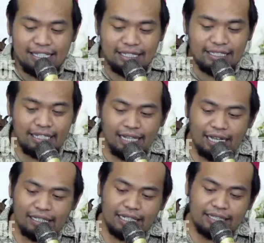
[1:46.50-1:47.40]
Jadi
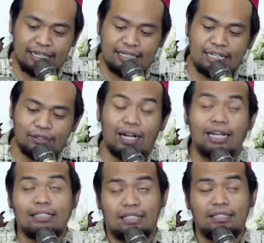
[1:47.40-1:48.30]
ada salah satu
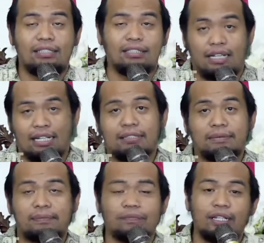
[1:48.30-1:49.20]
hadis ya.
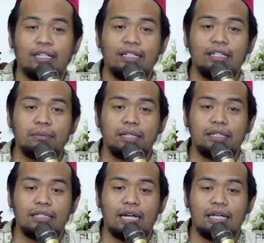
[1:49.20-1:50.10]
Ini
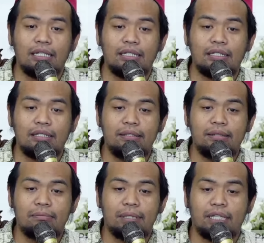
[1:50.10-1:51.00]
mengenai
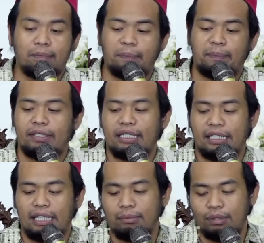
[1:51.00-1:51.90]
betapa
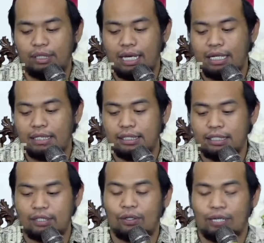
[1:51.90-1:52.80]
pentingnya memuliakan
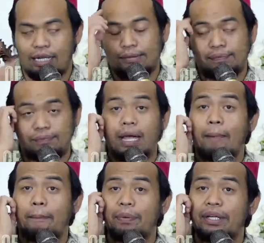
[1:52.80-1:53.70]
seseorang.
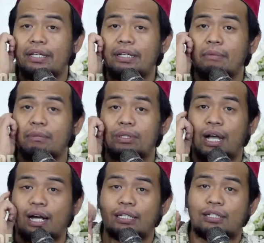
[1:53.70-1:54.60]
Tapi
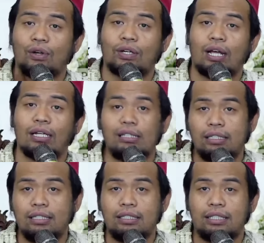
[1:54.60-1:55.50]
memuliakan seseorang
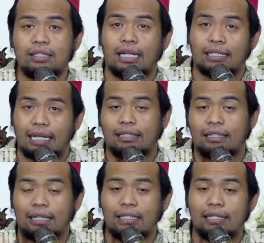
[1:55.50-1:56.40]
ini catat
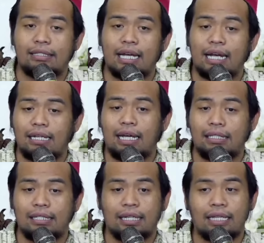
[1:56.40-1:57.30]
ini ya, jangan
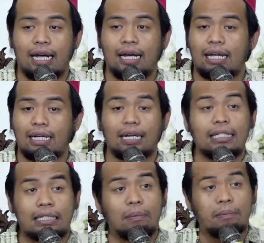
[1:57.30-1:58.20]
hanya jangan karena
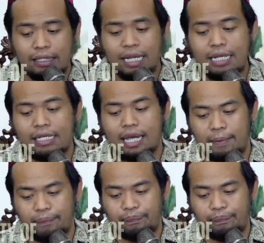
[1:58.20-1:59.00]
nasabnya saja.